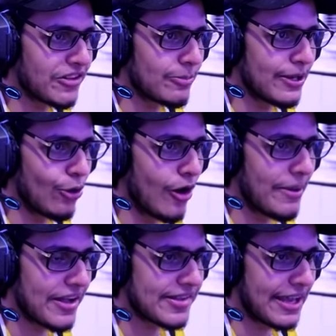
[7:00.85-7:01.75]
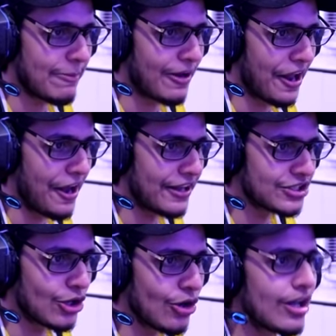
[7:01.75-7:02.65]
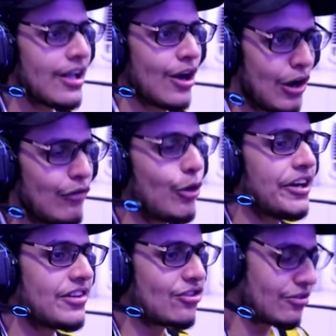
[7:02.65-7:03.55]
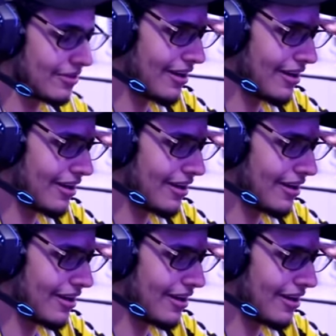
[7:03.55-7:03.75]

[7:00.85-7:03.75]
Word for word: बसबी को हमें एस्केप कराना है चलो वुल्ट्स